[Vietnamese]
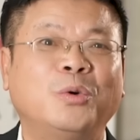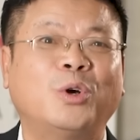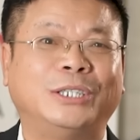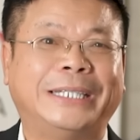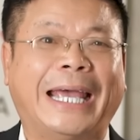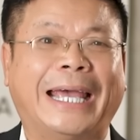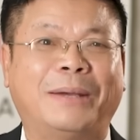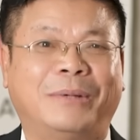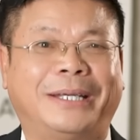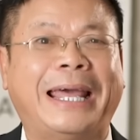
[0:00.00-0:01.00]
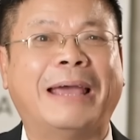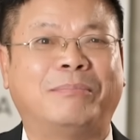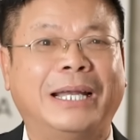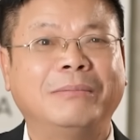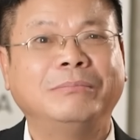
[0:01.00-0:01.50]
Lúc còn trẻ mà
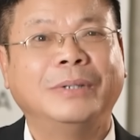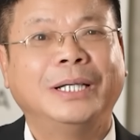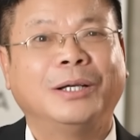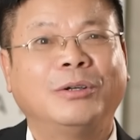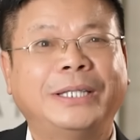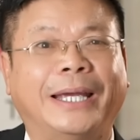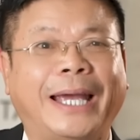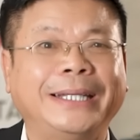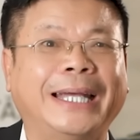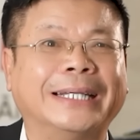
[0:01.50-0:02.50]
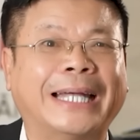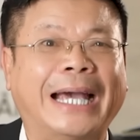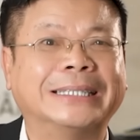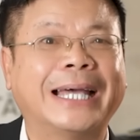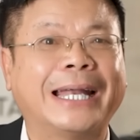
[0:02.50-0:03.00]
đẹp lắm, có thể anh này
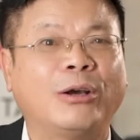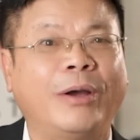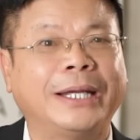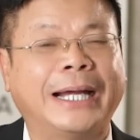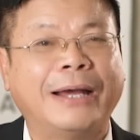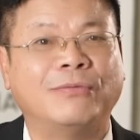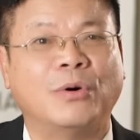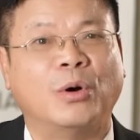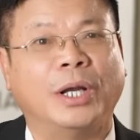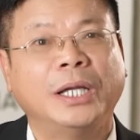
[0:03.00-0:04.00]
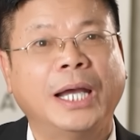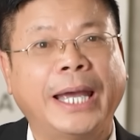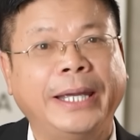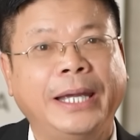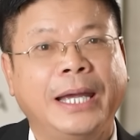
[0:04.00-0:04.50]
thải ra nó có anh khác vồ lấy
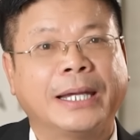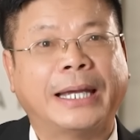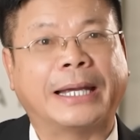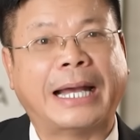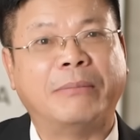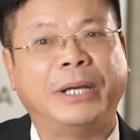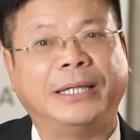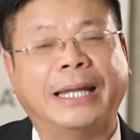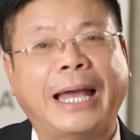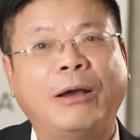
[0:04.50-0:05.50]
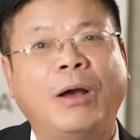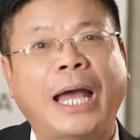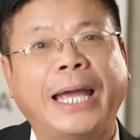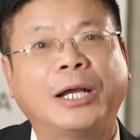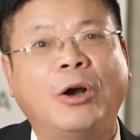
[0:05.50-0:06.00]
ngay. Kể cả mình đã có
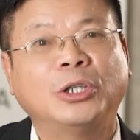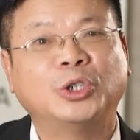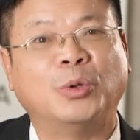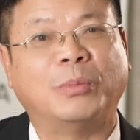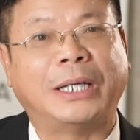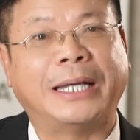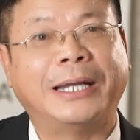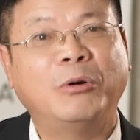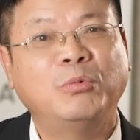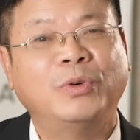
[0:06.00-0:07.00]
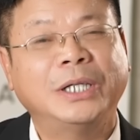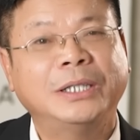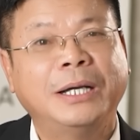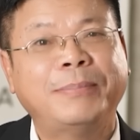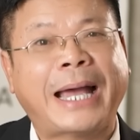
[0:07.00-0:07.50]
hai con rồi mà đàn ông vẫn
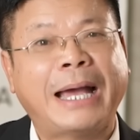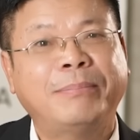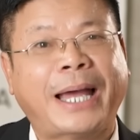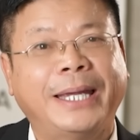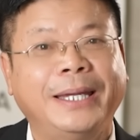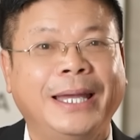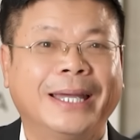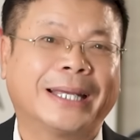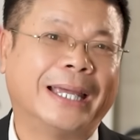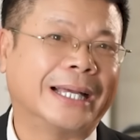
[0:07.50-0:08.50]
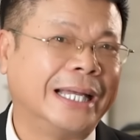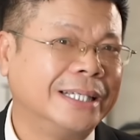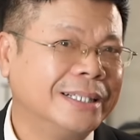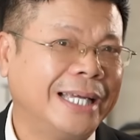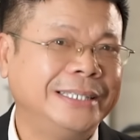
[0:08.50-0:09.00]
cứ hấp ha hấp háy. Kể cả
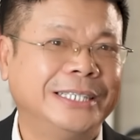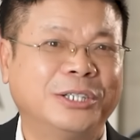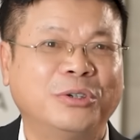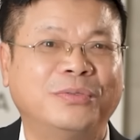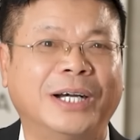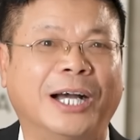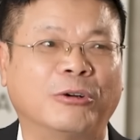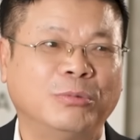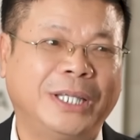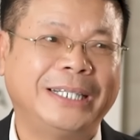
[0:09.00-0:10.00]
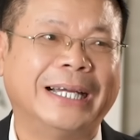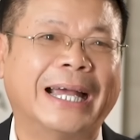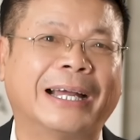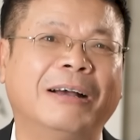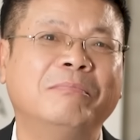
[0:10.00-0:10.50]
những anh chưa có vợ cũng thích
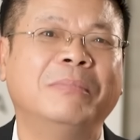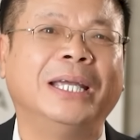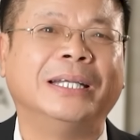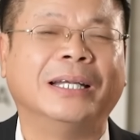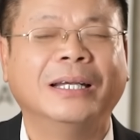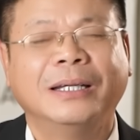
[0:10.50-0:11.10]
gạ gẫm mình.